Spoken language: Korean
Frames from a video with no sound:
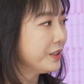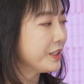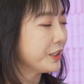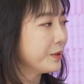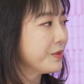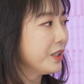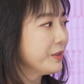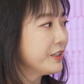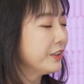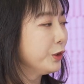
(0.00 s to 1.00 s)
지금
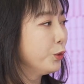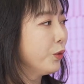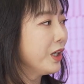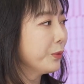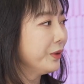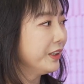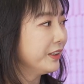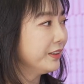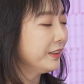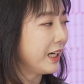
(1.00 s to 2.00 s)
서비스를 이용하고
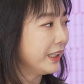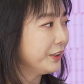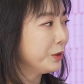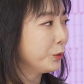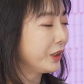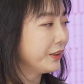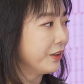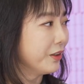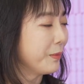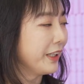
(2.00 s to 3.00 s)
있는 아이들보다
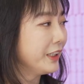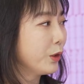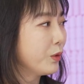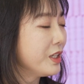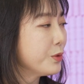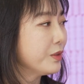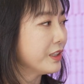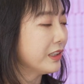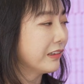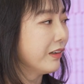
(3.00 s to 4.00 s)
더 많다고 할 수
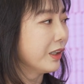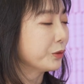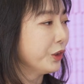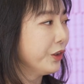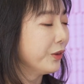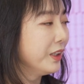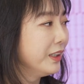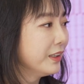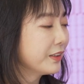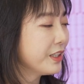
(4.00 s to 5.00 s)
있을 것 같고요.
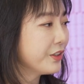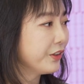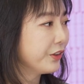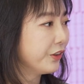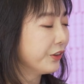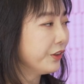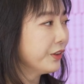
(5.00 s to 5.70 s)
그래서 이걸 어떤